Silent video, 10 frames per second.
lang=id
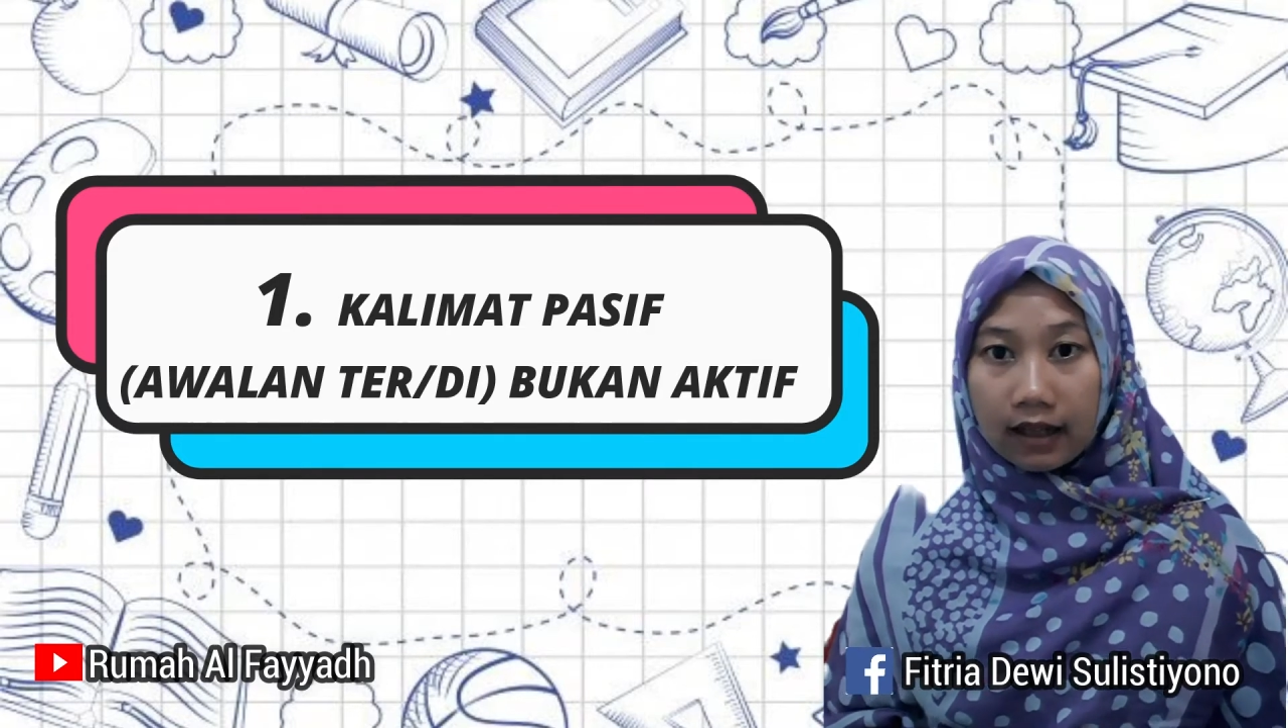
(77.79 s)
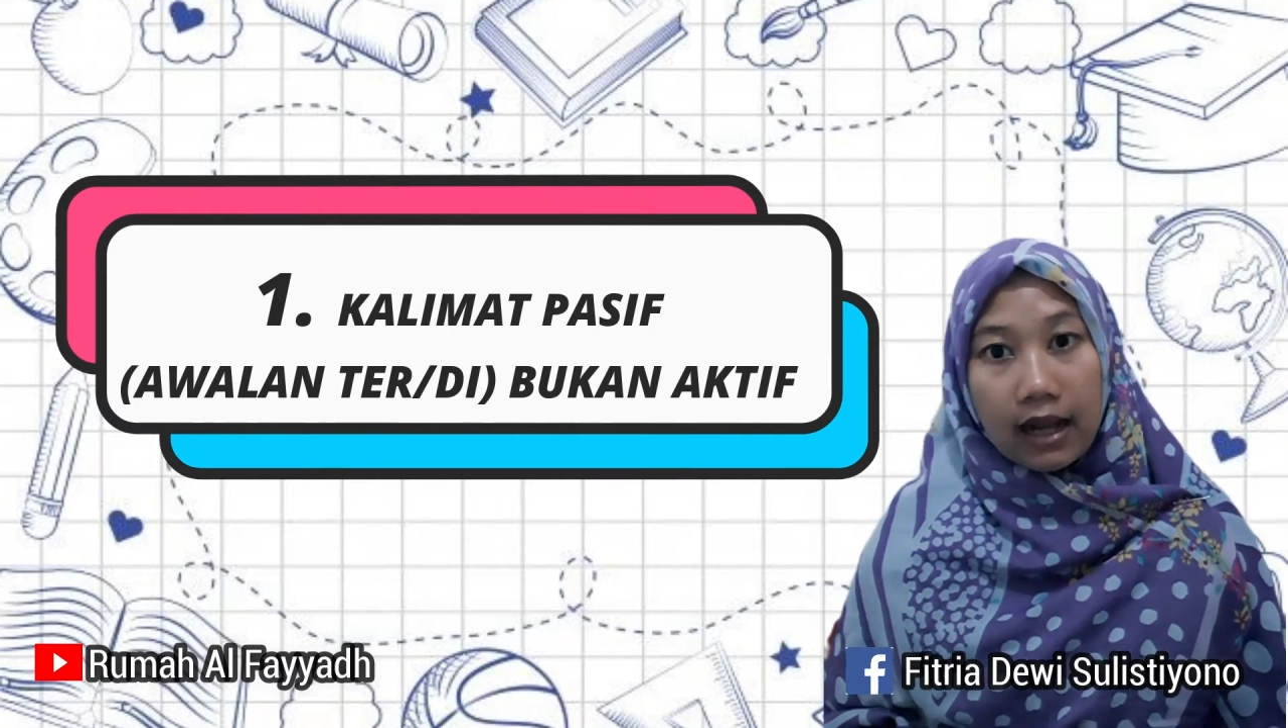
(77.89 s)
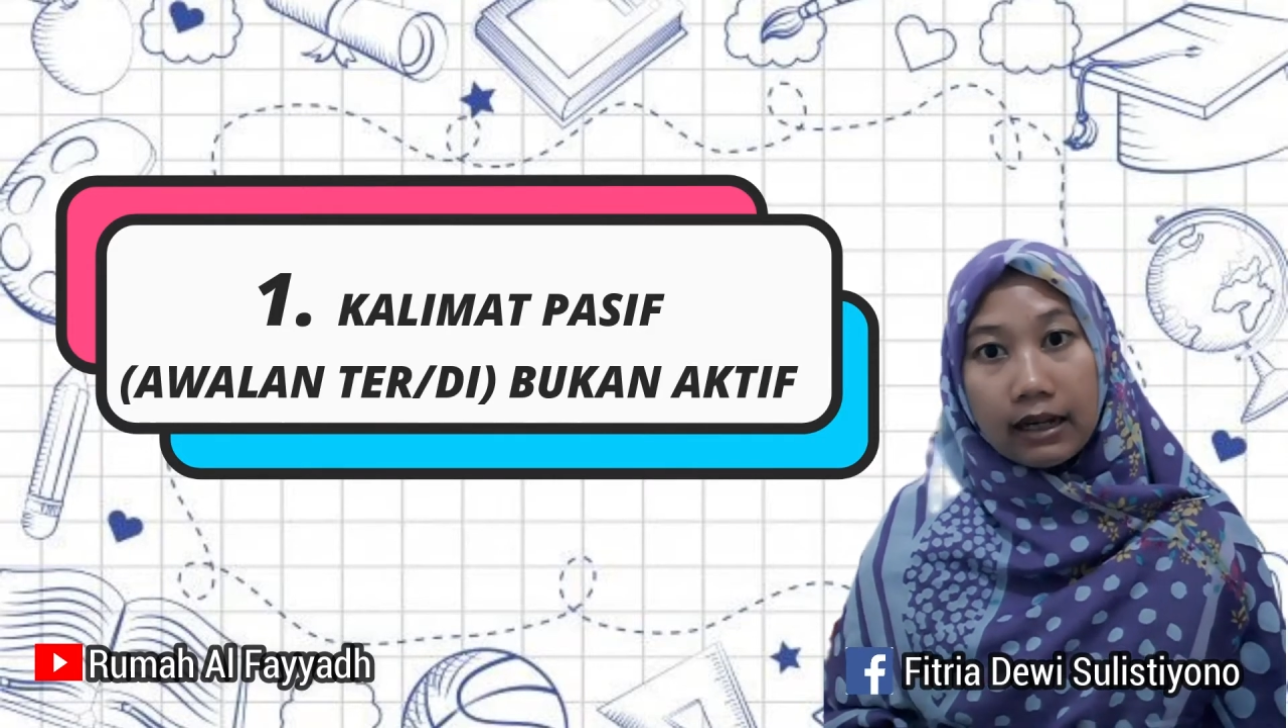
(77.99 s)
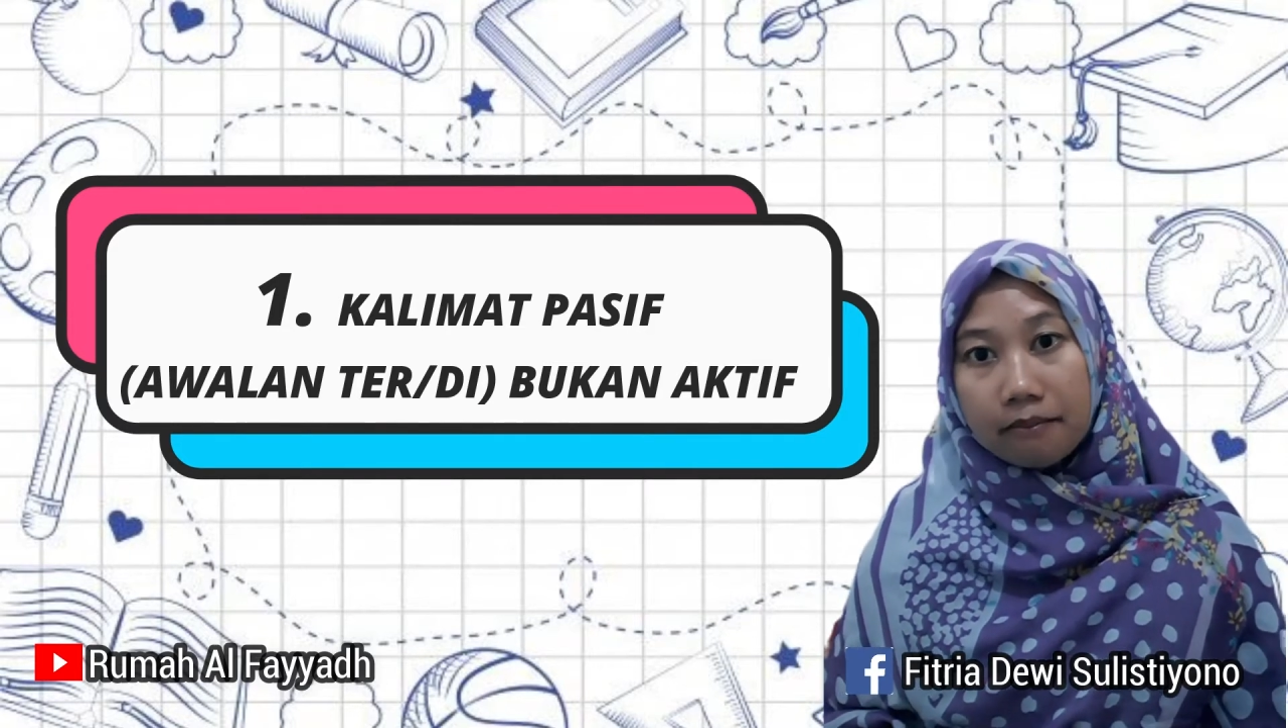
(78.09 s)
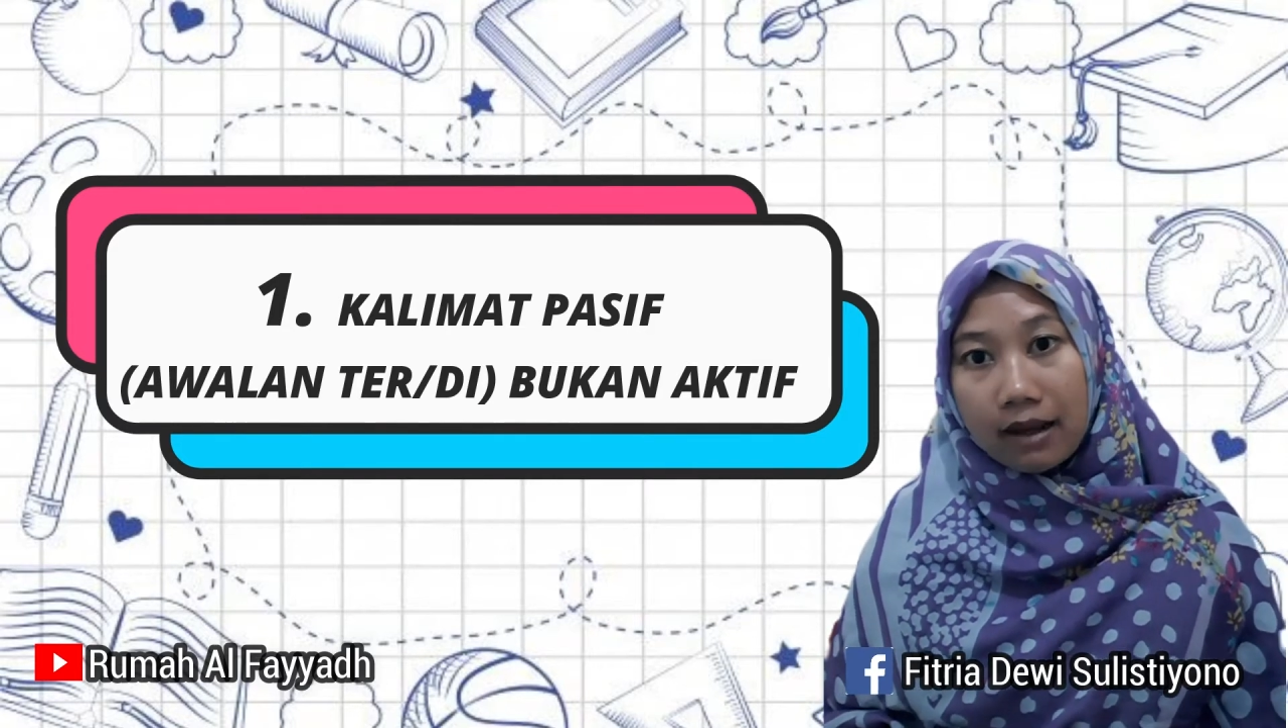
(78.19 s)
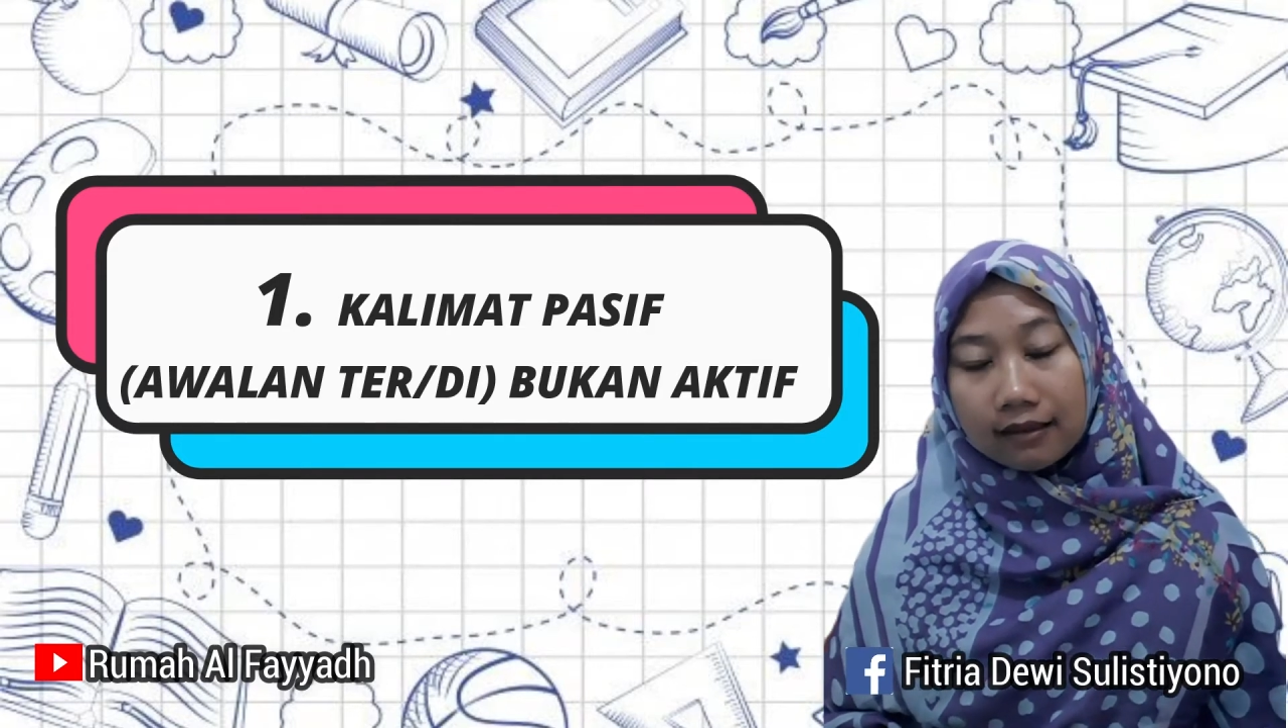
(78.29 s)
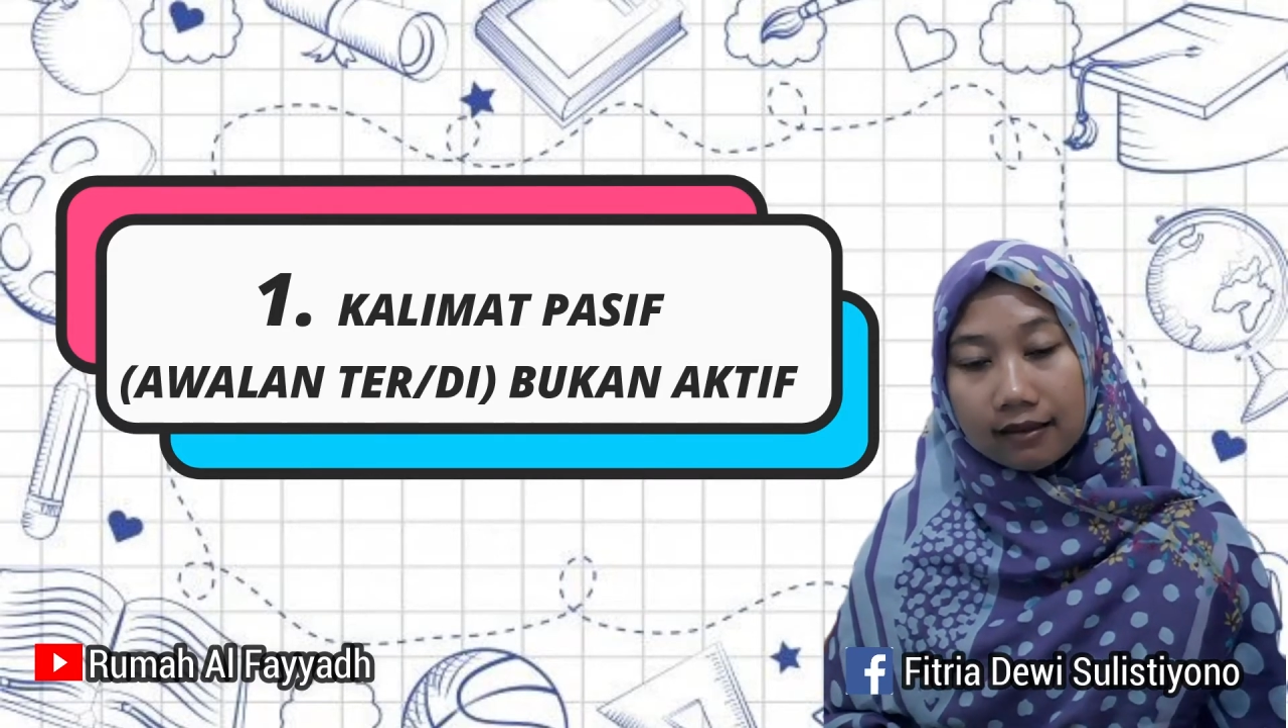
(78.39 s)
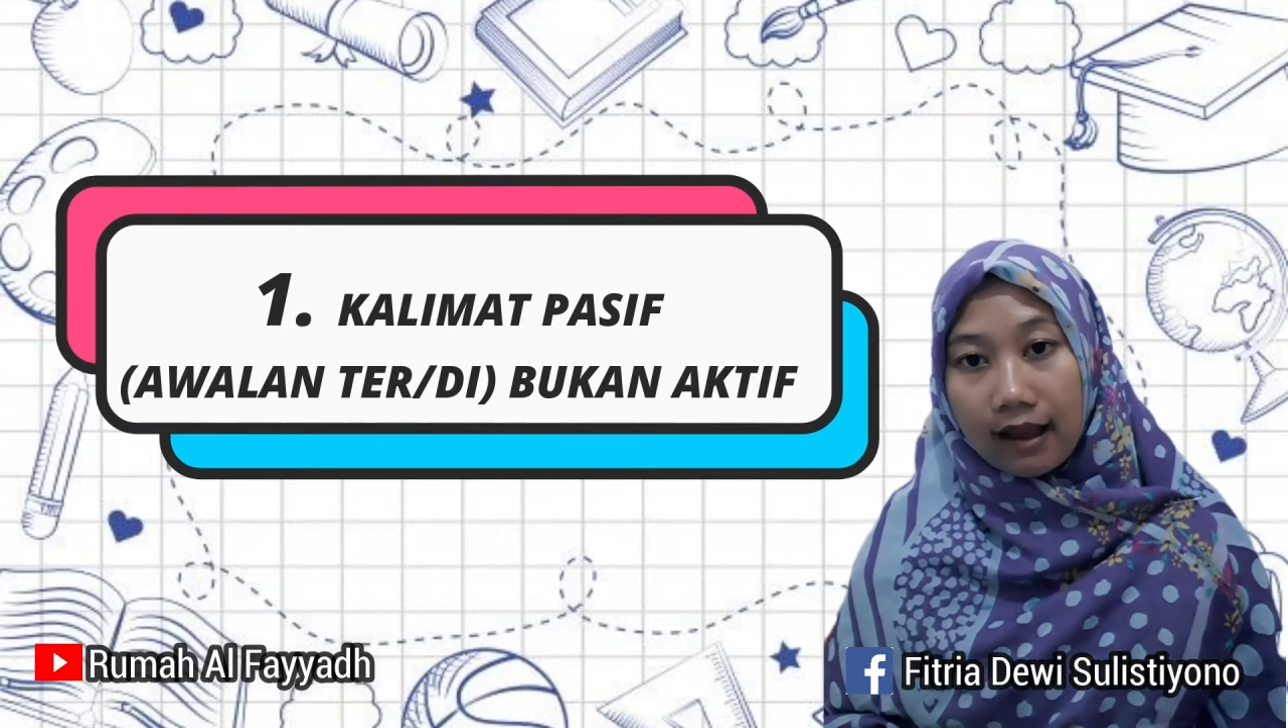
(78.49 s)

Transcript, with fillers: kalimat